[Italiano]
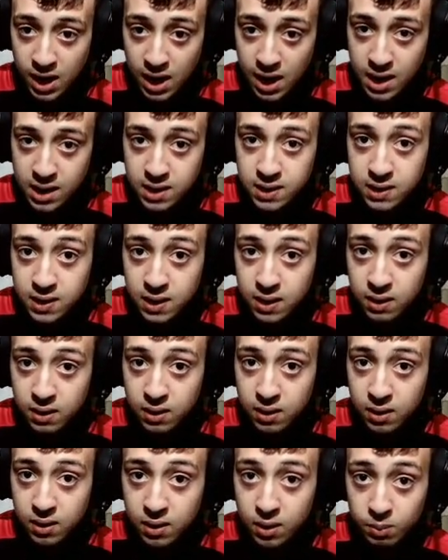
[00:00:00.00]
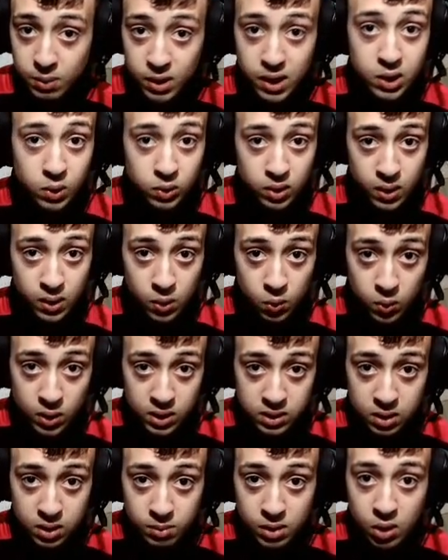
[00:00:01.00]
l'ansia, per aiutare
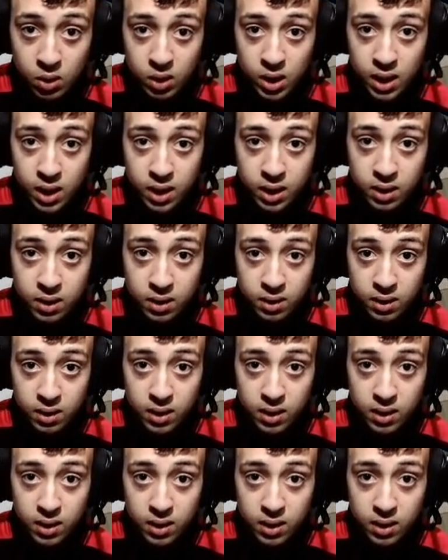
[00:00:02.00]
Lucas a migliorare?